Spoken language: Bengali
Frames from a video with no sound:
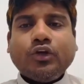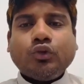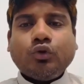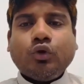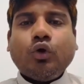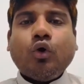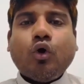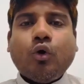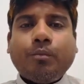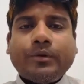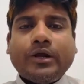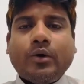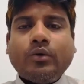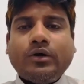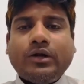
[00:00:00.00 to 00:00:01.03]
তো
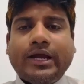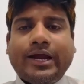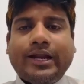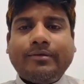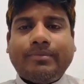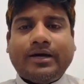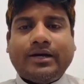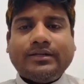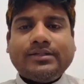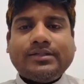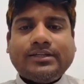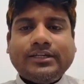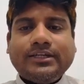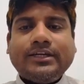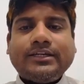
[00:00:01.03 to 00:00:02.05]
হোমটাউন অ্যাডভান্স
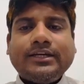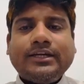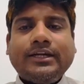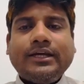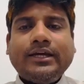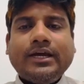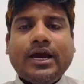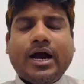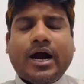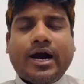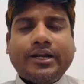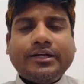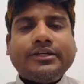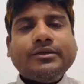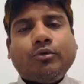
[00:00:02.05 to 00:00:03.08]
টিকিট কিনলে
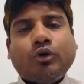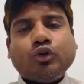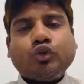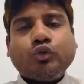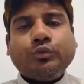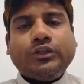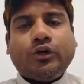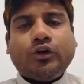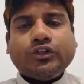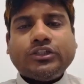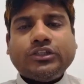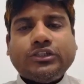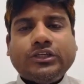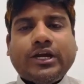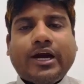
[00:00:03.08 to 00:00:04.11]
আরেকটি বড় সুবিধা হচ্ছে
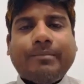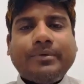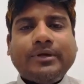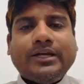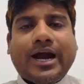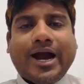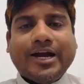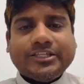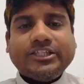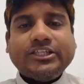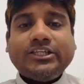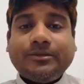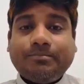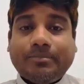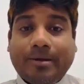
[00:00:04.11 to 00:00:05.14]
যে আপনি আংশিক
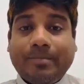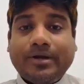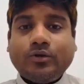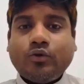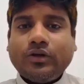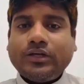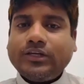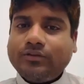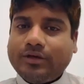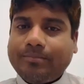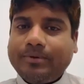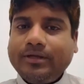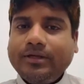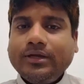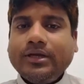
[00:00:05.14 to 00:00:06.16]
পেমেন্ট করে কিন্তু
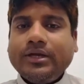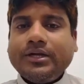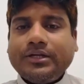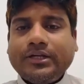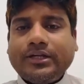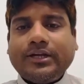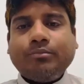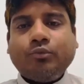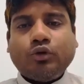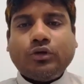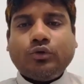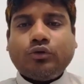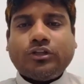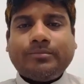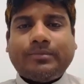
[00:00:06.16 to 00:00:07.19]
আপনি টিকিট বুকিং
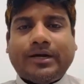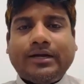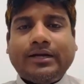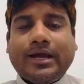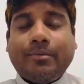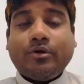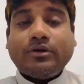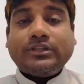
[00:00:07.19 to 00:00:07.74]
করতে পারেন এবং